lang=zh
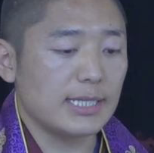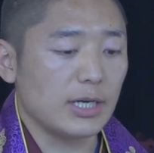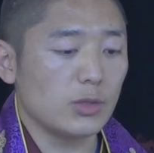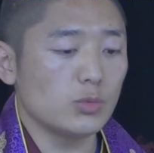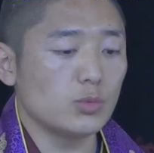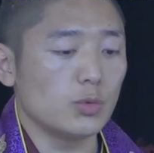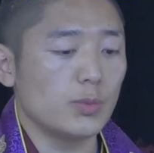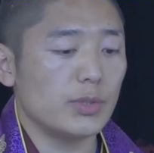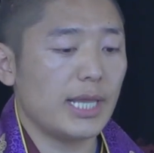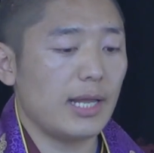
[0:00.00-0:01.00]
等五
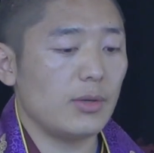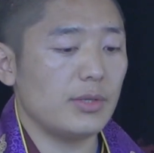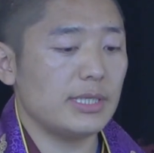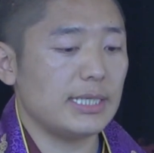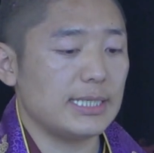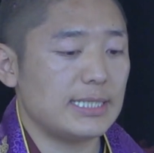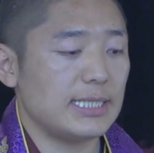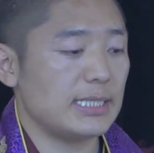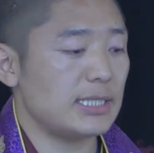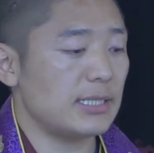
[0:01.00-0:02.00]
部大论，以
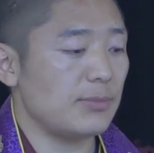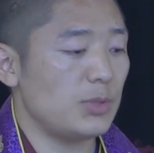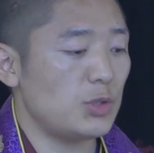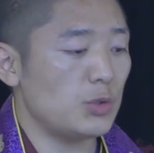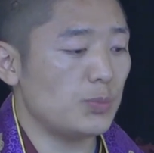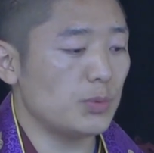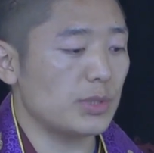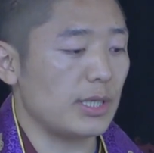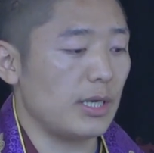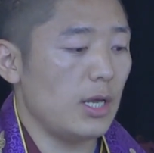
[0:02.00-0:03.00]
及四密须部
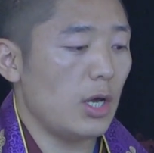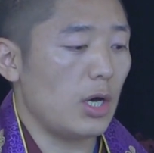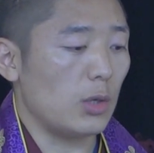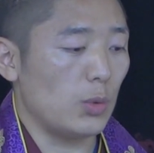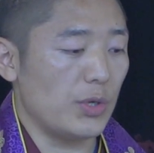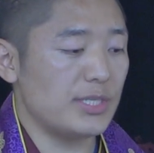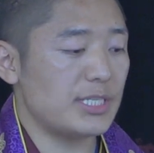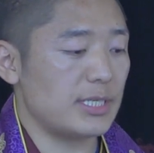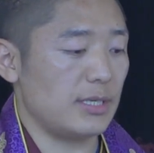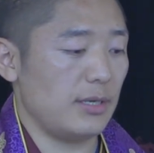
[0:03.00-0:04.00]
的呃论
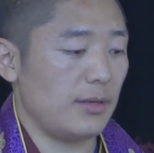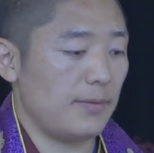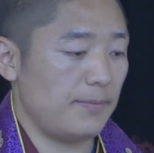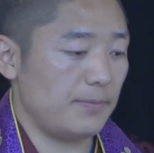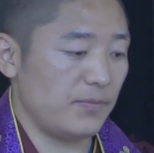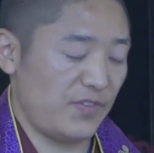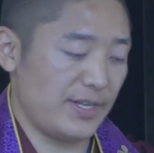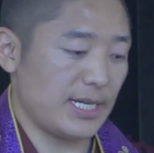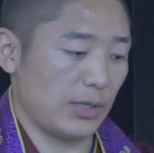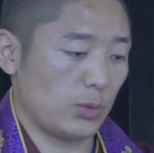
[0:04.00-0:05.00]
史，
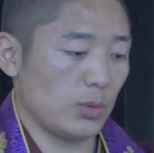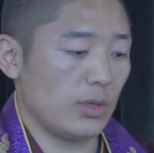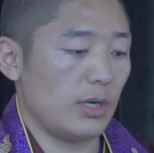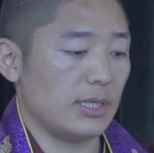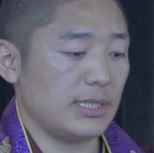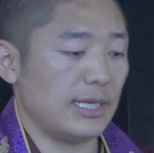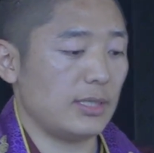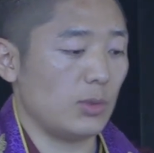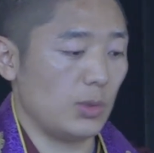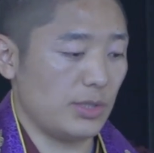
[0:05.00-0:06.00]
非常多啊这
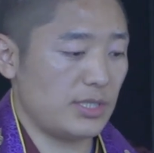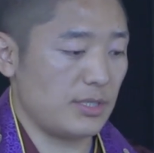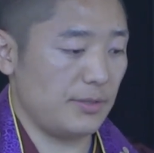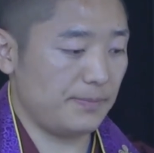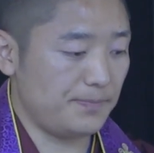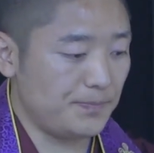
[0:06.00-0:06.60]
样的论史。